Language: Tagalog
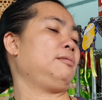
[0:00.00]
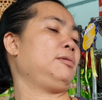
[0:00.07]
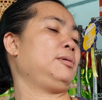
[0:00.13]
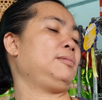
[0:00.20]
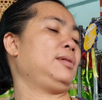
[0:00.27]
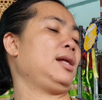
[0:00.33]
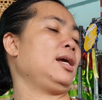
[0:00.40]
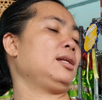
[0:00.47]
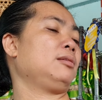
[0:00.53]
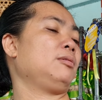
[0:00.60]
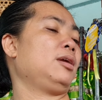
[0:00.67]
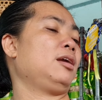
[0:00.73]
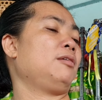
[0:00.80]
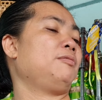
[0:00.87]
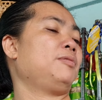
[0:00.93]
We'd like
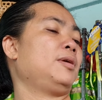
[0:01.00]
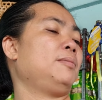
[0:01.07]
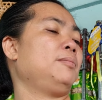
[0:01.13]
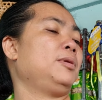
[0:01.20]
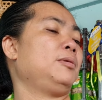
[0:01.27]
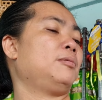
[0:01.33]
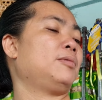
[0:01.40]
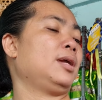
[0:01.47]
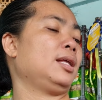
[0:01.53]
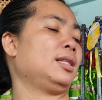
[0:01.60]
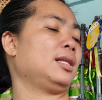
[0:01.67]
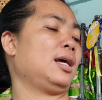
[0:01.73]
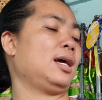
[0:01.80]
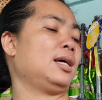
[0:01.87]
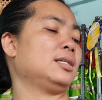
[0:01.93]
to hear from you.
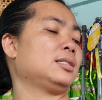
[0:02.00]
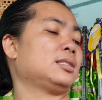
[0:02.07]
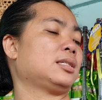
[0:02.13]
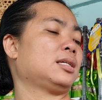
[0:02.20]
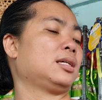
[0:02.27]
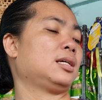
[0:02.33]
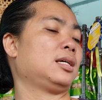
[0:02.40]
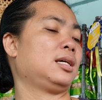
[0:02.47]
Rate us.